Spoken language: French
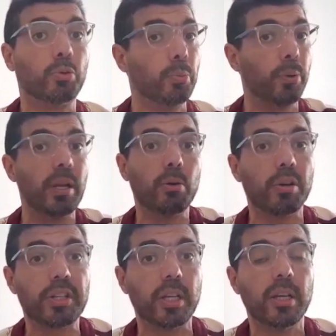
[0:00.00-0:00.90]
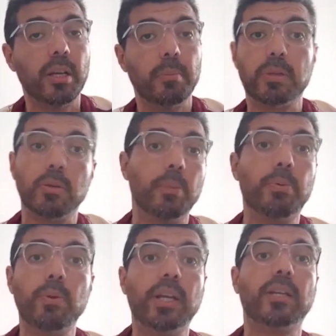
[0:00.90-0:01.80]
tu peux l'égorger, mais ce n'est
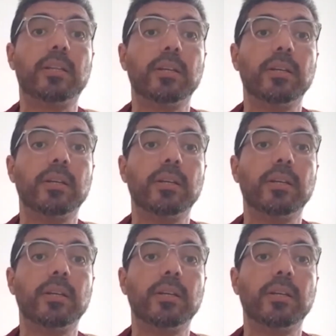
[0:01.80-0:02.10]
plus le